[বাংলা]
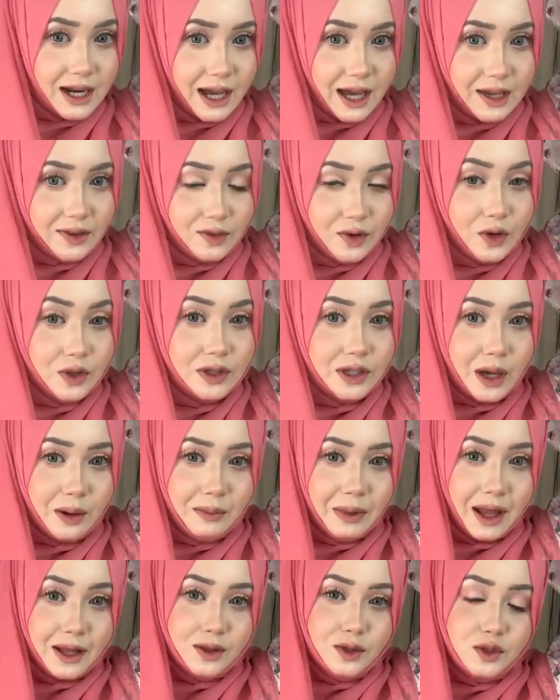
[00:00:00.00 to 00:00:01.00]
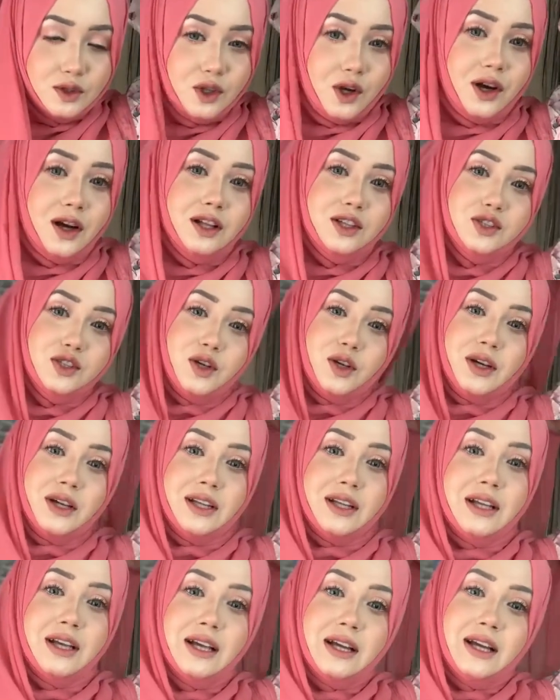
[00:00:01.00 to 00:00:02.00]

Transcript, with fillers: লাইভ হতাম এত সকাল সকাল